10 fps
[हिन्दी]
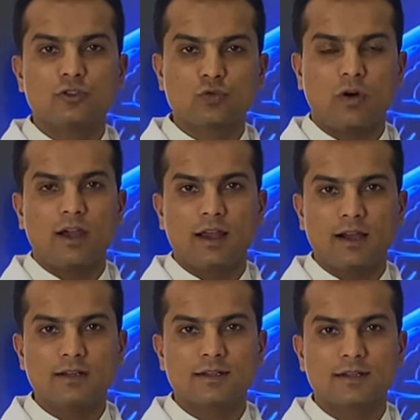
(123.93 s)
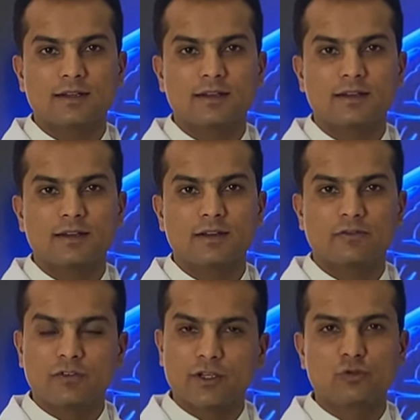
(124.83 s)
you alert
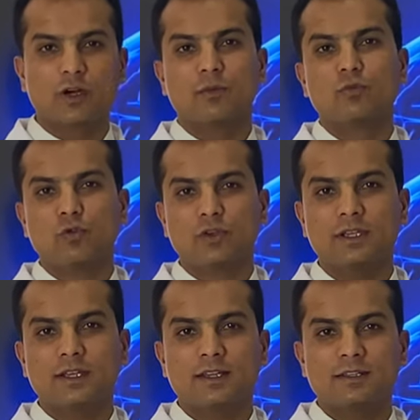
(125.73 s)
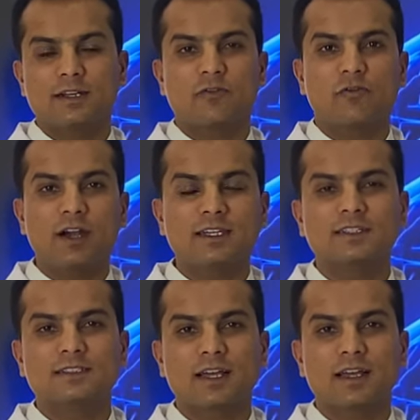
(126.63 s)
when you are moving that what
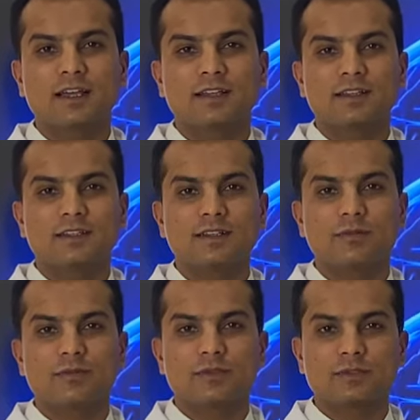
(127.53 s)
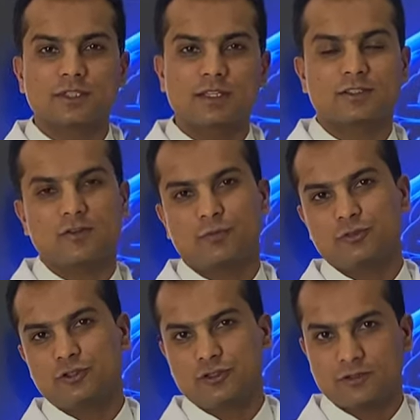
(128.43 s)
is the sense of
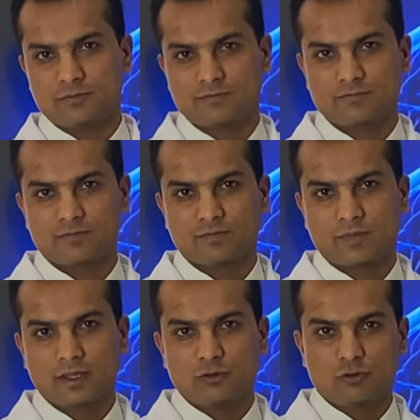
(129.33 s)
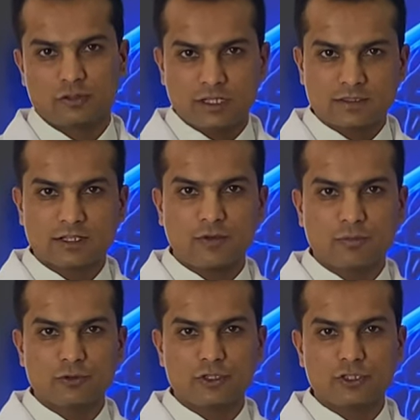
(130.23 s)
position जो सेंस ऑफ
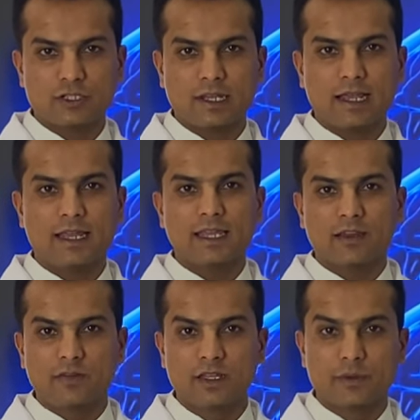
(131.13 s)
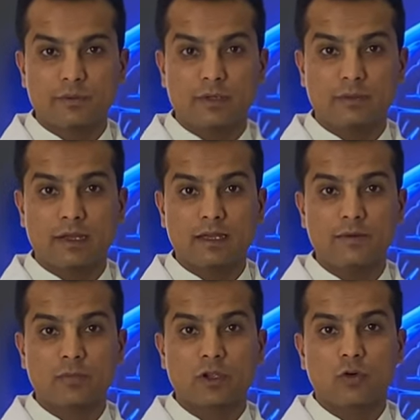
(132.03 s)
पोजीशन है इक्विलिब्रियम है
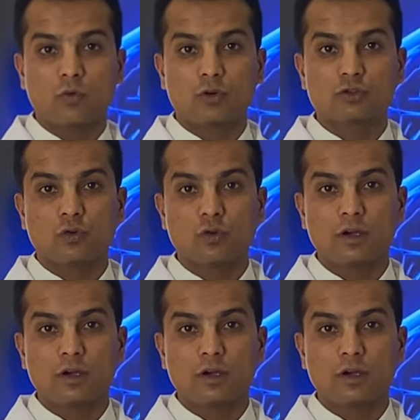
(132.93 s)
और जो